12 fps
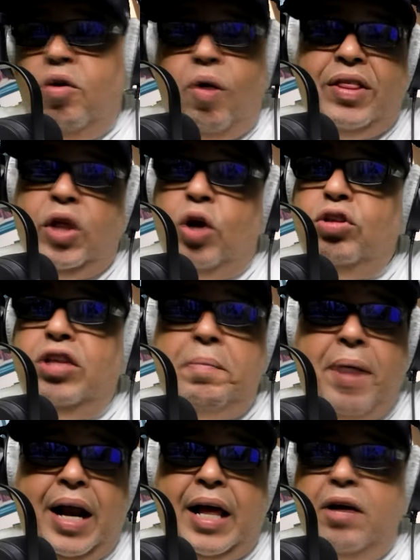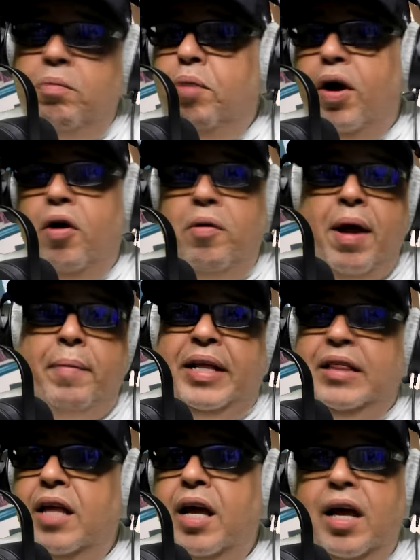cuando los timbaleros pues
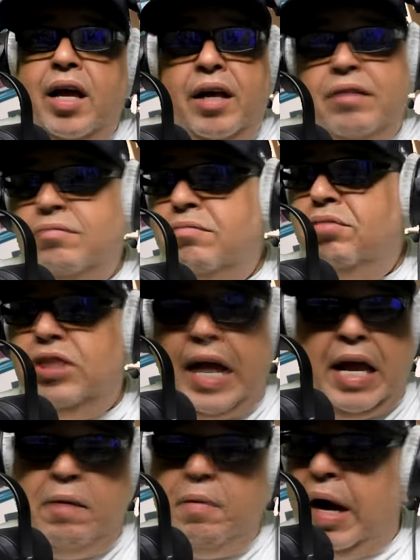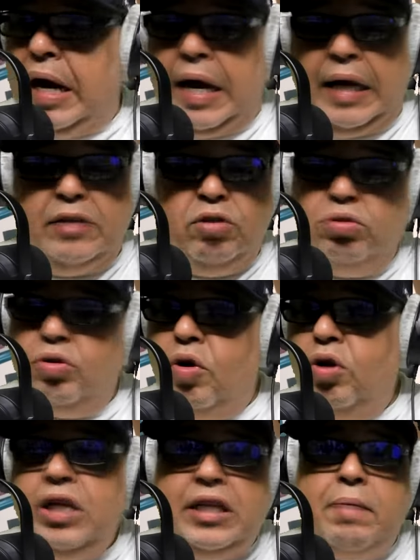obviamente se iban en esos
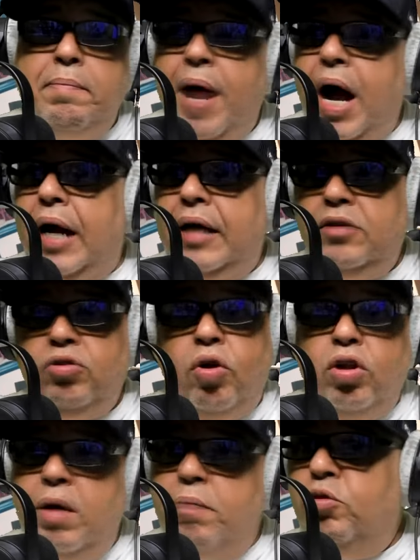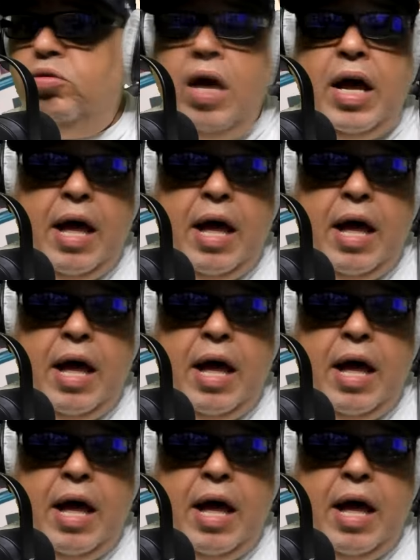solos de timbales, solos de,